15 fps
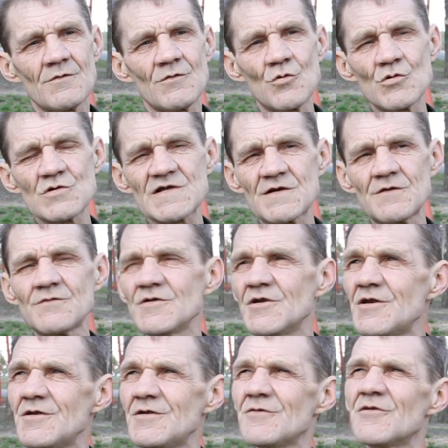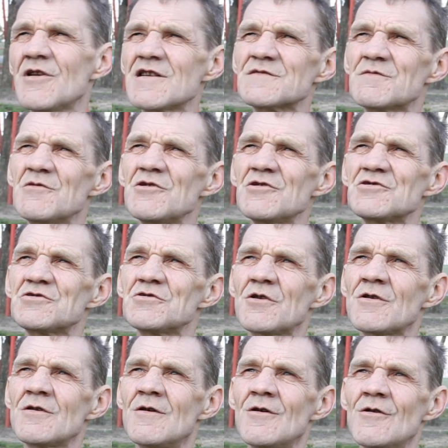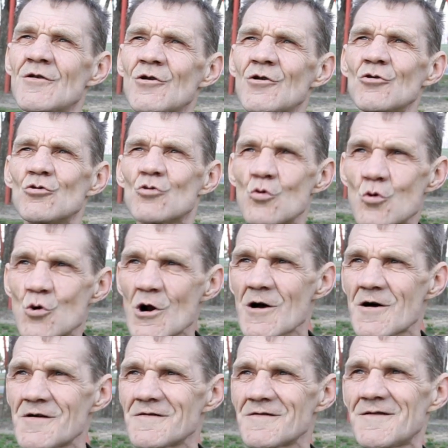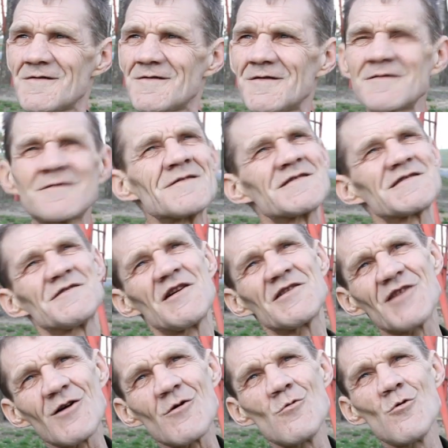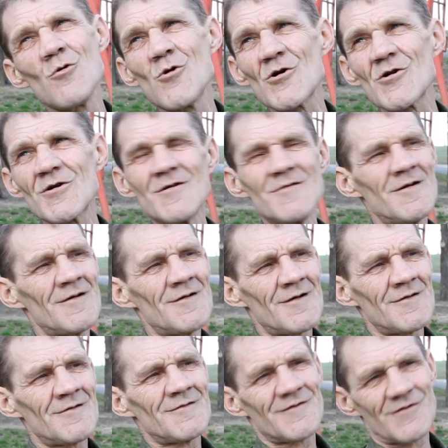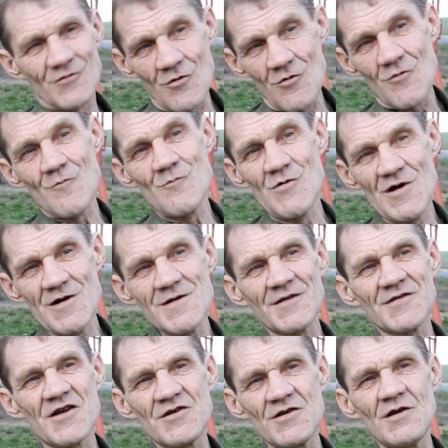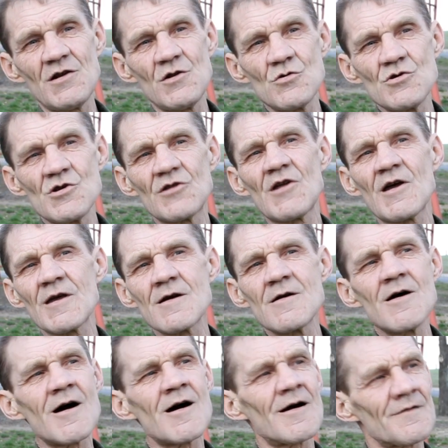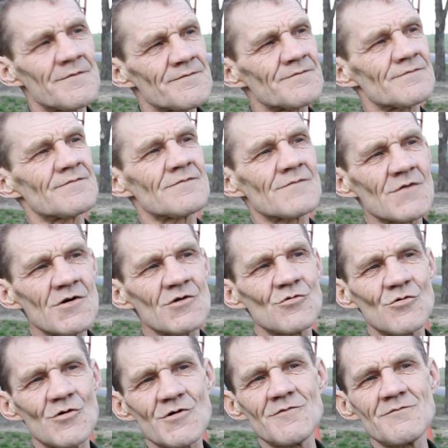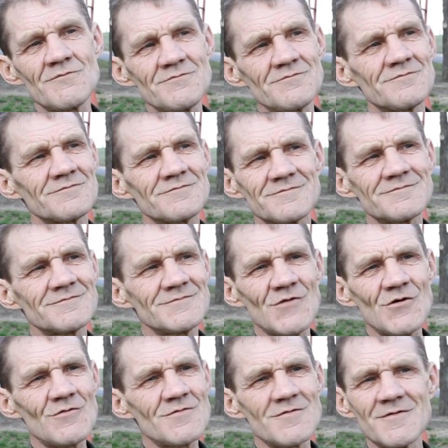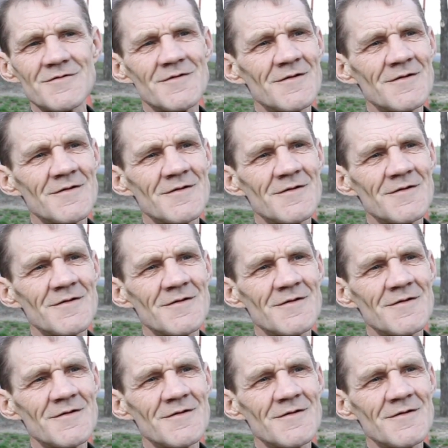Носов, и у нас был еще Турок, Святогор, то были такие люди, Тайга, которым, ну,